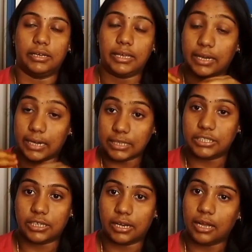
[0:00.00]
நீங்க
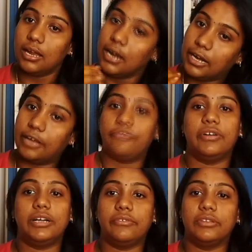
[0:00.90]
நினைச்சீங்கன்னா
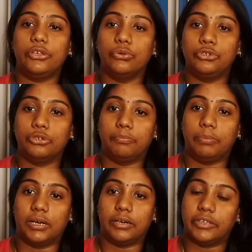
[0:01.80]
டெஃபினட்டா வந்து
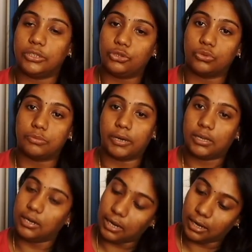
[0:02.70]
யூடியூப் வந்து சூஸ் பண்ணுங்க